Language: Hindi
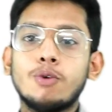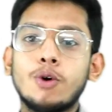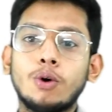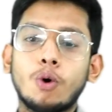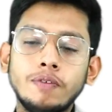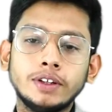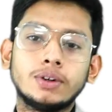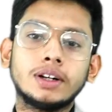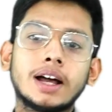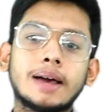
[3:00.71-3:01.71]
वो काफ़ी
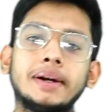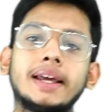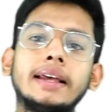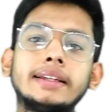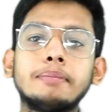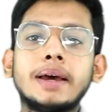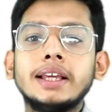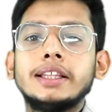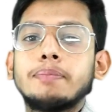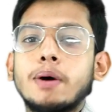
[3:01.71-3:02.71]
स्टूडेंट का कमेंट कर रहा है सर मैं
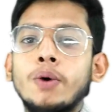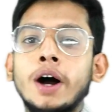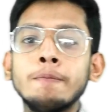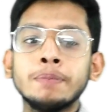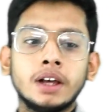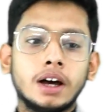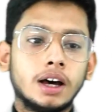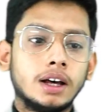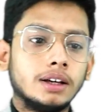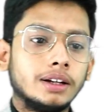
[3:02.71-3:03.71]
नहीं दे
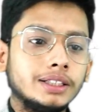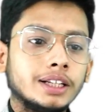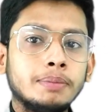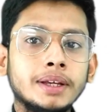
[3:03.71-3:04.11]
पाऊंगा रीज़न